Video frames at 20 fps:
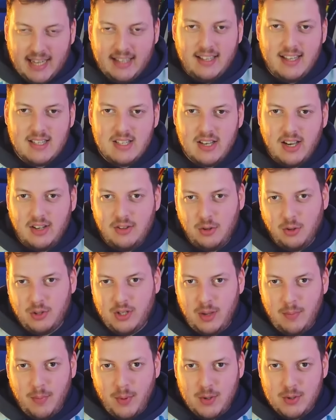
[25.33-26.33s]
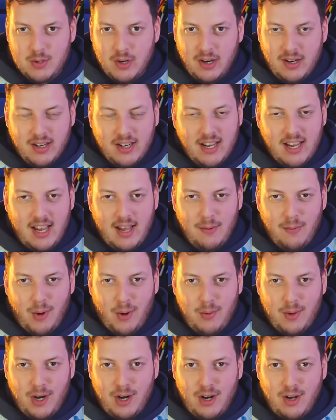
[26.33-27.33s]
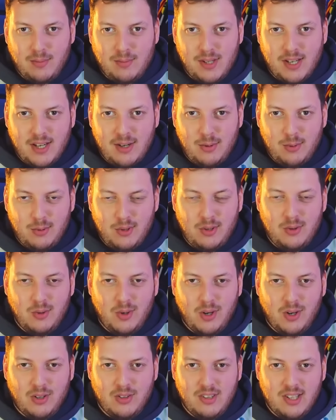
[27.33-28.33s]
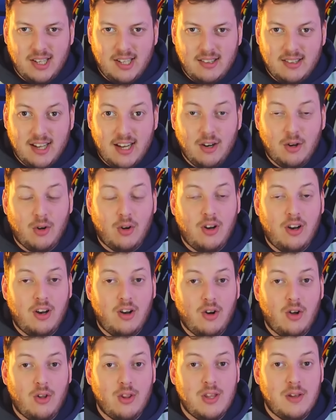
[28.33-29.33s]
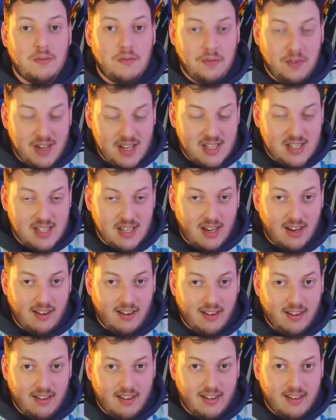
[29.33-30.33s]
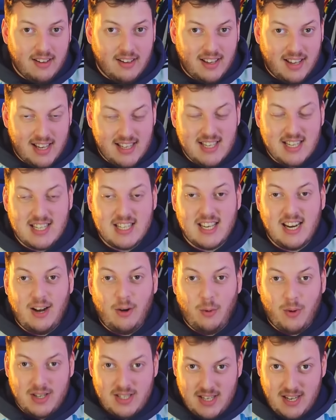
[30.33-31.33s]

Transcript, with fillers: grandeza de estos tipos que volvieron a obtener un título continental con lo difícil que es hacer algo